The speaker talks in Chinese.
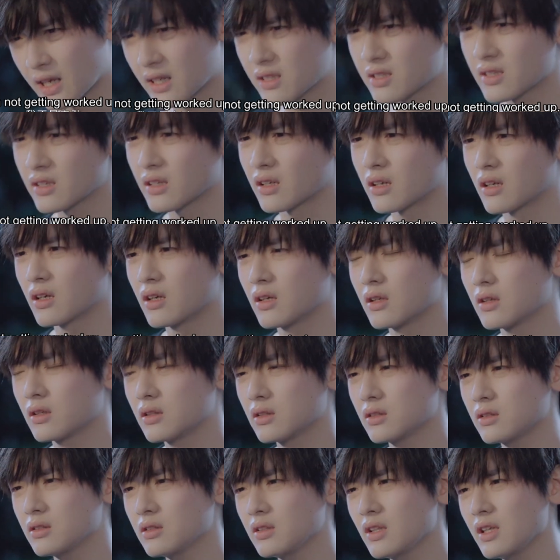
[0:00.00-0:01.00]
劲儿，
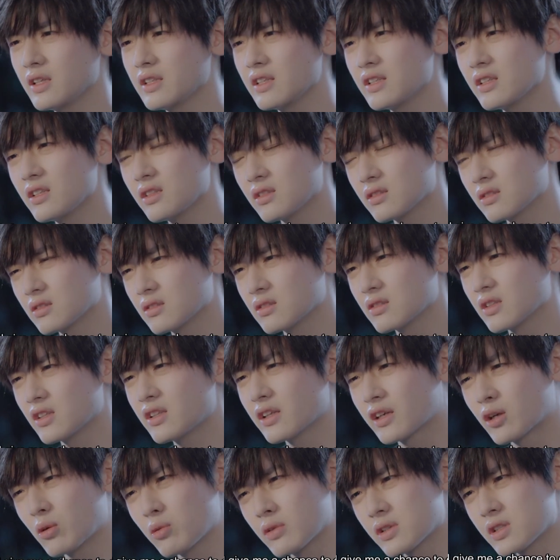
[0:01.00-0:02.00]
那你也
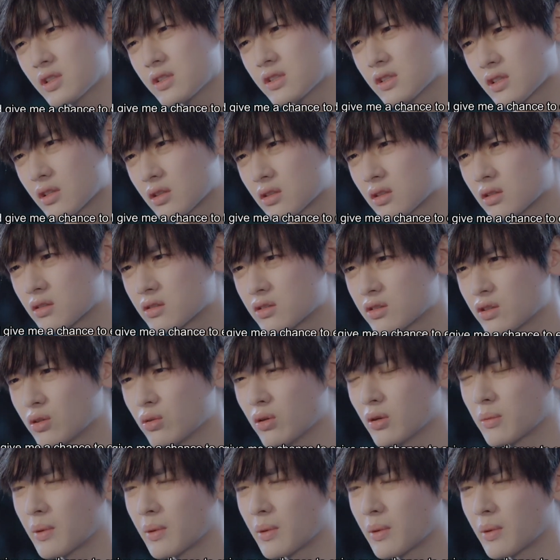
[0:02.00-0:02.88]
得给我一次解释的机